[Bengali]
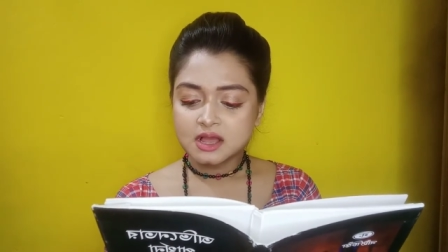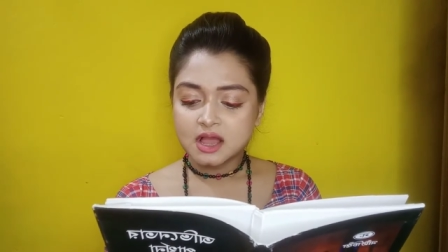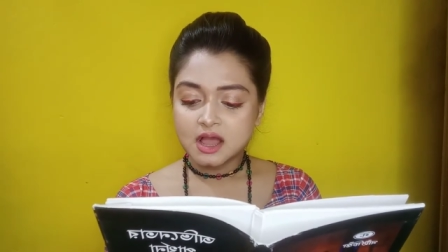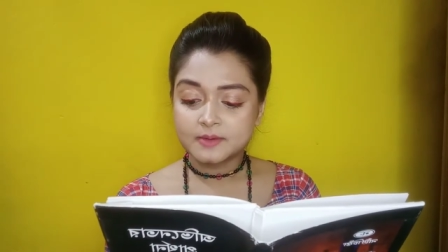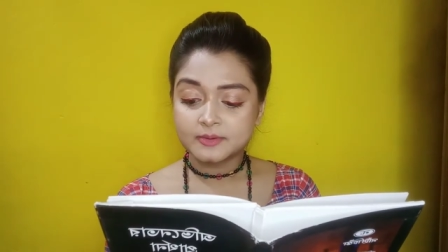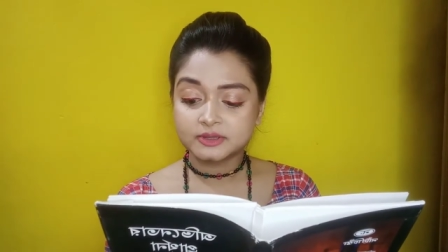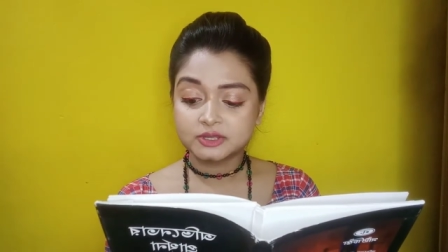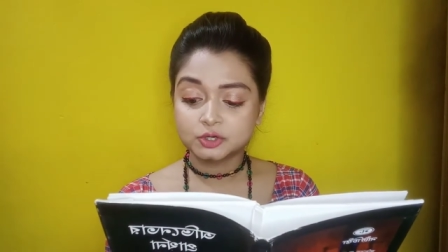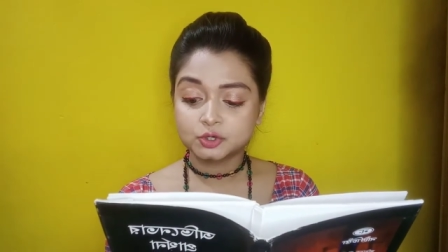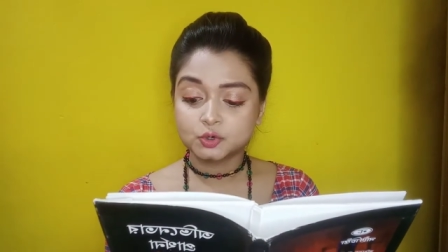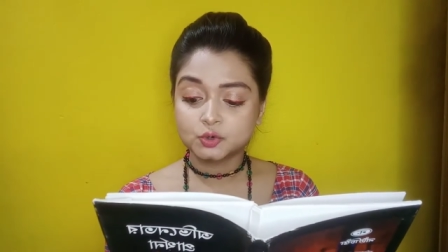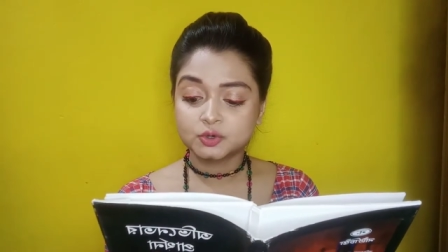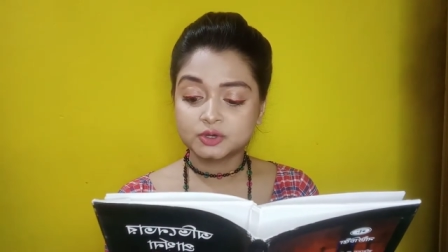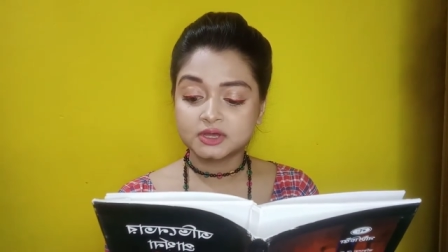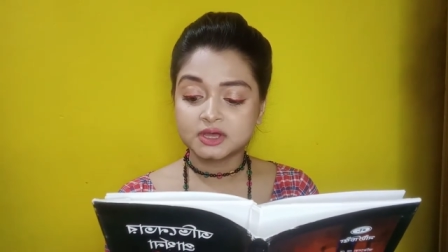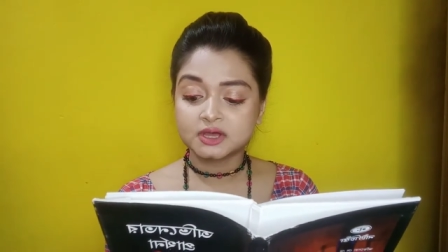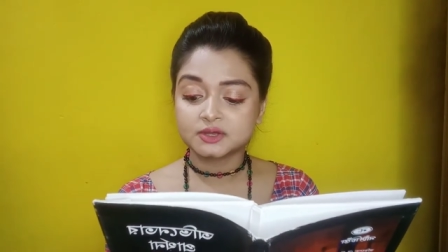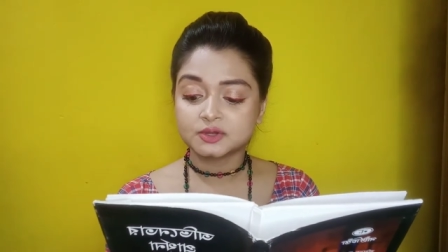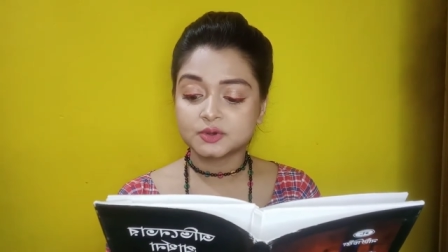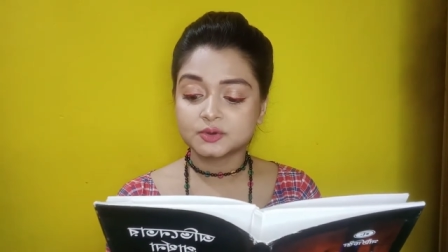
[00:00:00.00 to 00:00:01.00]
আমাকে
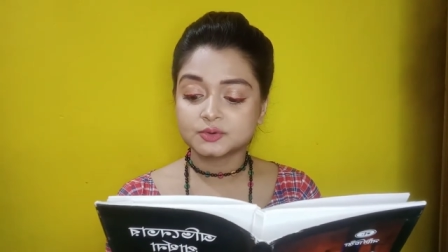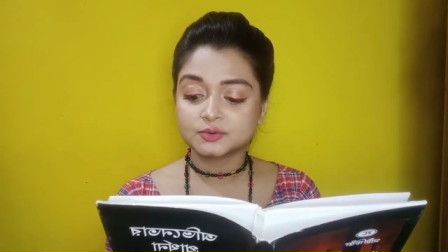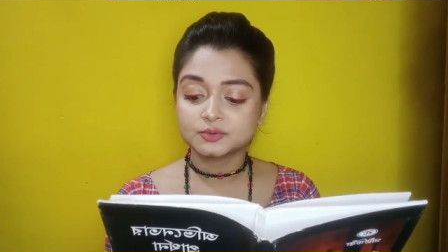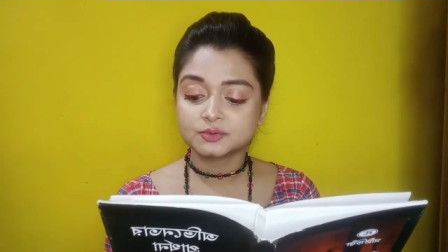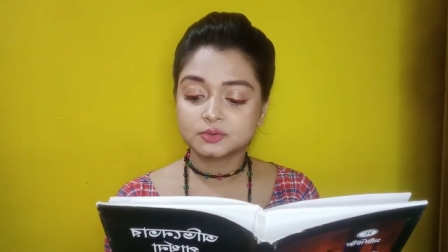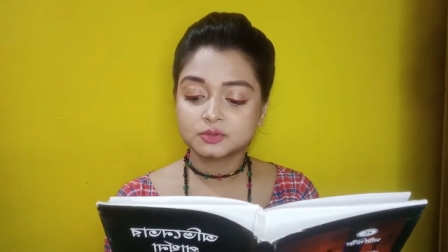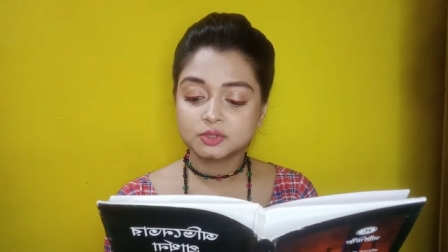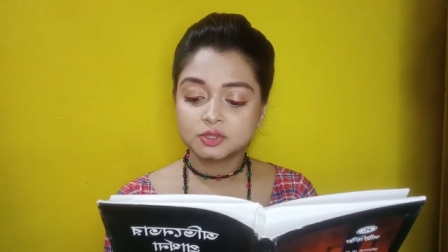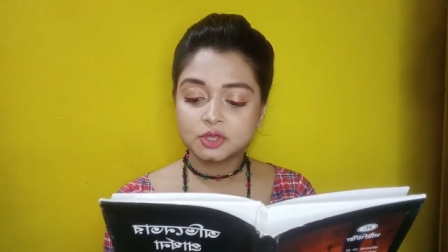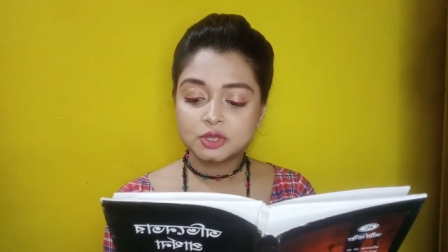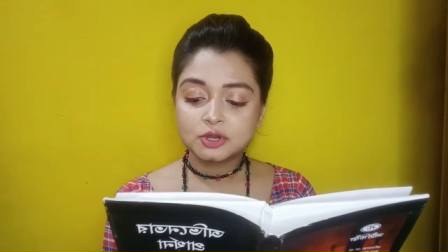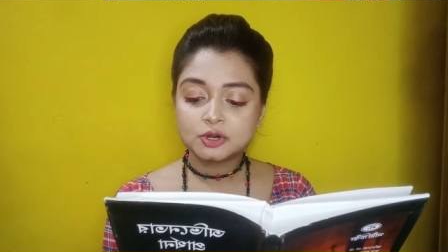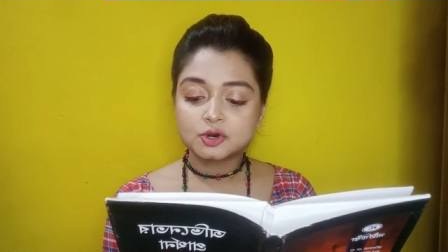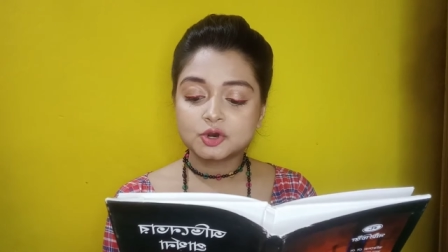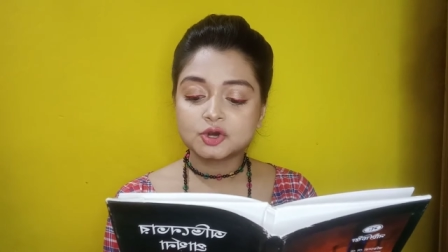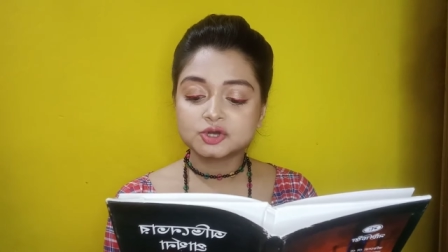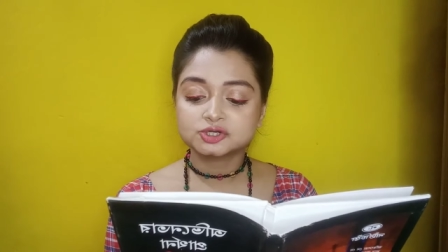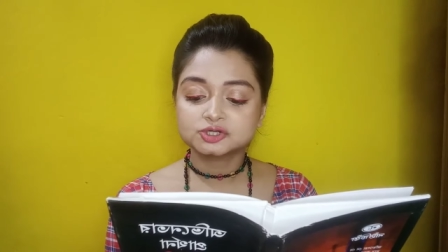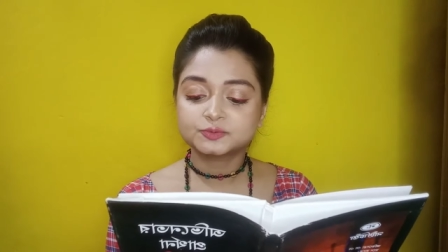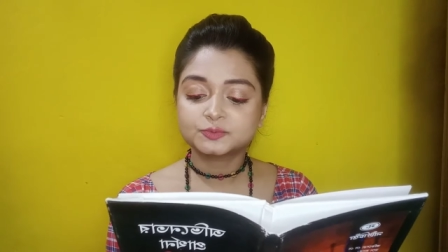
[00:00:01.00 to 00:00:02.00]
রক্ষা করো
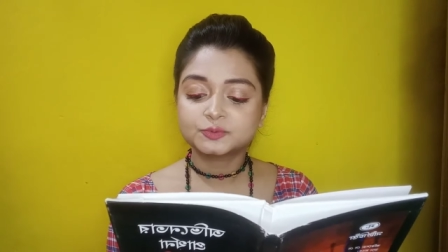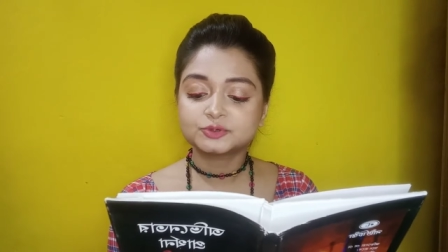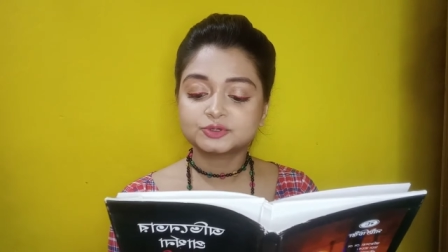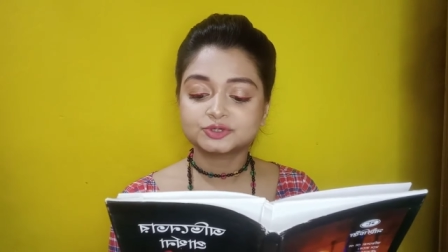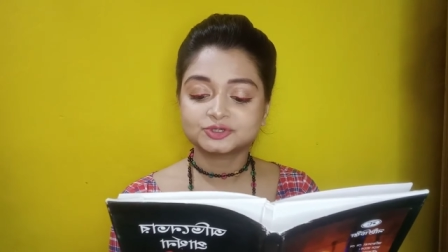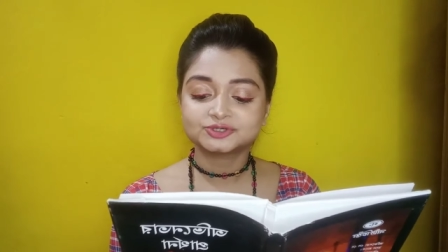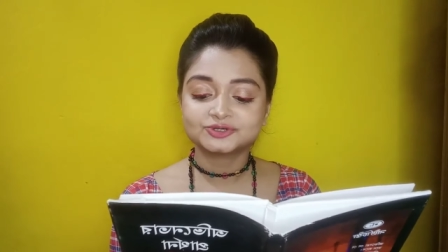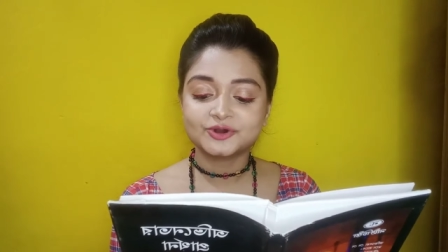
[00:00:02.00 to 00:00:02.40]
অস্ফুট